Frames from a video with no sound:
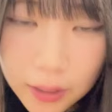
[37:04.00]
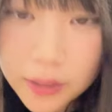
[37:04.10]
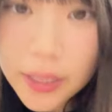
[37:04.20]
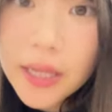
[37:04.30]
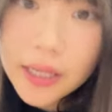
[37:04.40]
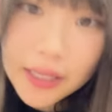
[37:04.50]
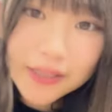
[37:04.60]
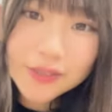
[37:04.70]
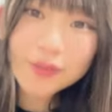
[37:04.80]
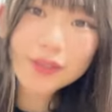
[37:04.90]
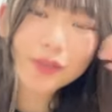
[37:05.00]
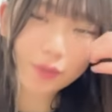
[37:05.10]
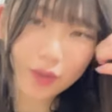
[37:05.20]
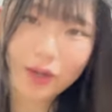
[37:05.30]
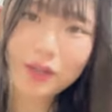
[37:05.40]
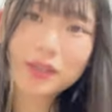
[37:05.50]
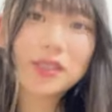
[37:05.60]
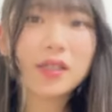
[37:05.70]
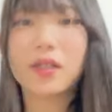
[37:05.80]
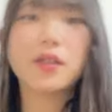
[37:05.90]
あ年齢順なのか
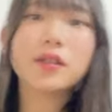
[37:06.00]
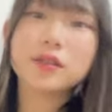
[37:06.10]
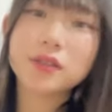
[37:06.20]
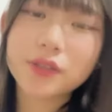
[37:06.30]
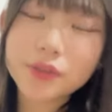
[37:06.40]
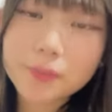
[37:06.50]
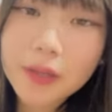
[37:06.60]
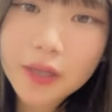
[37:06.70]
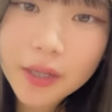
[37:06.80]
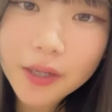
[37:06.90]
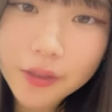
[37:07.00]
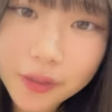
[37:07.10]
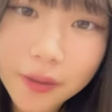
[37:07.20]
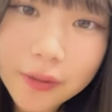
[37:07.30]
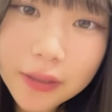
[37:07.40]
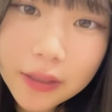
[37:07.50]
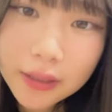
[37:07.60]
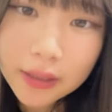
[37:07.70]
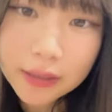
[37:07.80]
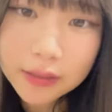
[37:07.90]
じゃあ中盤らへんかな
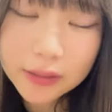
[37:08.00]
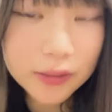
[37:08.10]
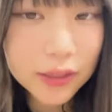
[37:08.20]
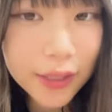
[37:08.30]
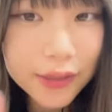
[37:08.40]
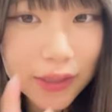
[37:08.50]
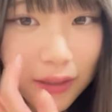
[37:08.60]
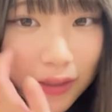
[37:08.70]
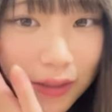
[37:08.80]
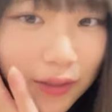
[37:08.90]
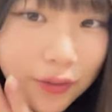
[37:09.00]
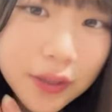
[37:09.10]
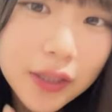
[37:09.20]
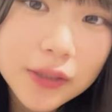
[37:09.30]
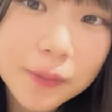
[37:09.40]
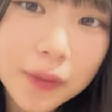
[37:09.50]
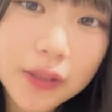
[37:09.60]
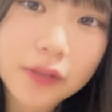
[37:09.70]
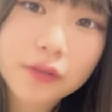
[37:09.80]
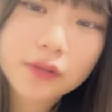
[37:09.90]
ちょっとさやちゃんからだよね始まっ
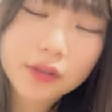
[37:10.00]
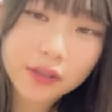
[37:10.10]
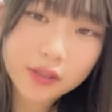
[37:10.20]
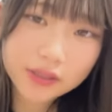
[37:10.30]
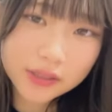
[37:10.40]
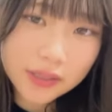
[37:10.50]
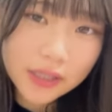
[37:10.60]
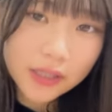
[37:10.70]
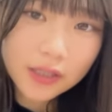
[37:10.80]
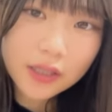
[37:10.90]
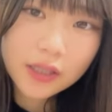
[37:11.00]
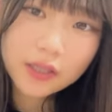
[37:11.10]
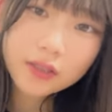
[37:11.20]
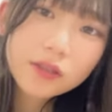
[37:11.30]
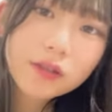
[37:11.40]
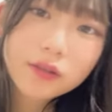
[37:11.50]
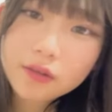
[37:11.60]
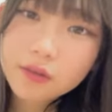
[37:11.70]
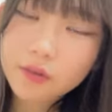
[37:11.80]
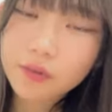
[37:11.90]
たのだから次
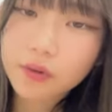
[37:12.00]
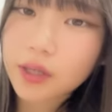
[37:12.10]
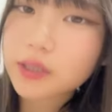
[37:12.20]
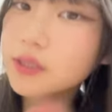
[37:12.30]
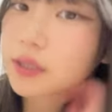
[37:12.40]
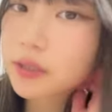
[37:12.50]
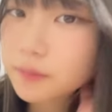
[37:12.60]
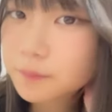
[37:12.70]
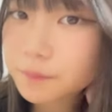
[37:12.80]
ここはちゃん